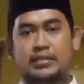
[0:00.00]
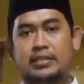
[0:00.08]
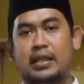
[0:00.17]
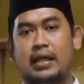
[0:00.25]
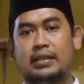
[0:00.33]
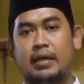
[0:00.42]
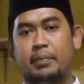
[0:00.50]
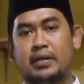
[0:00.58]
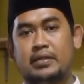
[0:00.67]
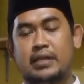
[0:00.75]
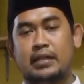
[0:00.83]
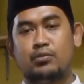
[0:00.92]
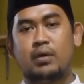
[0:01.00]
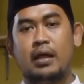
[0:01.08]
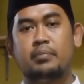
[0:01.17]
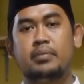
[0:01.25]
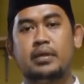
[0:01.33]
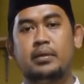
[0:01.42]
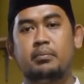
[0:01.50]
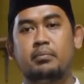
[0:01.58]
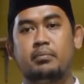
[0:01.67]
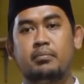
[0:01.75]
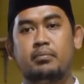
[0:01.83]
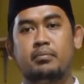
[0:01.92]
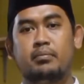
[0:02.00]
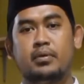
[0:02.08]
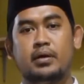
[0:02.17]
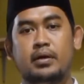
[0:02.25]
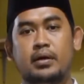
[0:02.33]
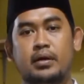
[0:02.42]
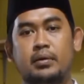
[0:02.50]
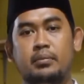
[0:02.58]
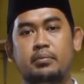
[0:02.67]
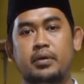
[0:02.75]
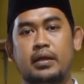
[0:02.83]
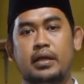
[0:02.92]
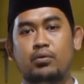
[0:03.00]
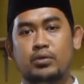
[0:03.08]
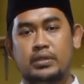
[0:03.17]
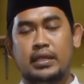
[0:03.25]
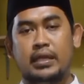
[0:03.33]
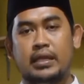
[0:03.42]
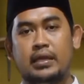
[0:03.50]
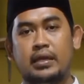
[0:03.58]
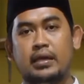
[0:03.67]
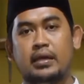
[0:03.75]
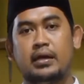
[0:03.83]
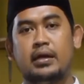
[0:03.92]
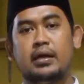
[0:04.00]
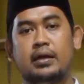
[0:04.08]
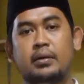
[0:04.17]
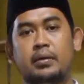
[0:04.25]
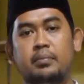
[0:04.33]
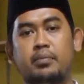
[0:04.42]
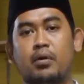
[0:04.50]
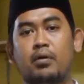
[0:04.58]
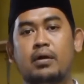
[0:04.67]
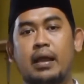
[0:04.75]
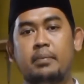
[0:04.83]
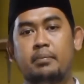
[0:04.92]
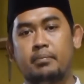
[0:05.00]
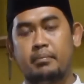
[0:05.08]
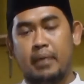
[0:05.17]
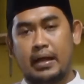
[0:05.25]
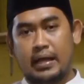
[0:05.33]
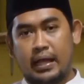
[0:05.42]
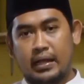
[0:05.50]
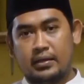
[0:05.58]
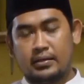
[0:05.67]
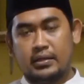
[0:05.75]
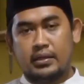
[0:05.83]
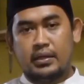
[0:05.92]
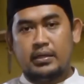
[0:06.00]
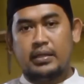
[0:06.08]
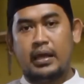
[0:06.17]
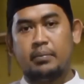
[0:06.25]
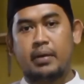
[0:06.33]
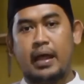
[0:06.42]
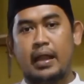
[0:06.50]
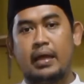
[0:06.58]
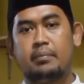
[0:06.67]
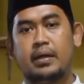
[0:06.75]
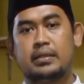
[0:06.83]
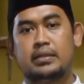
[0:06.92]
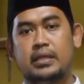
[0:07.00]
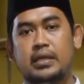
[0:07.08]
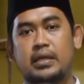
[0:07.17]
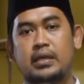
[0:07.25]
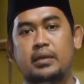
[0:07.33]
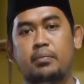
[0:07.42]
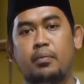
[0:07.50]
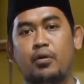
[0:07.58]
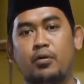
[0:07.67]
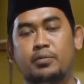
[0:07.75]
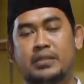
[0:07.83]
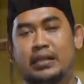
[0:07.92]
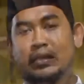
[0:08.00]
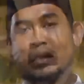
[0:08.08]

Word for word: setelah tahapan ke-1 kami mengikuti eh, program magang yang beralamat di Pondok Pesantren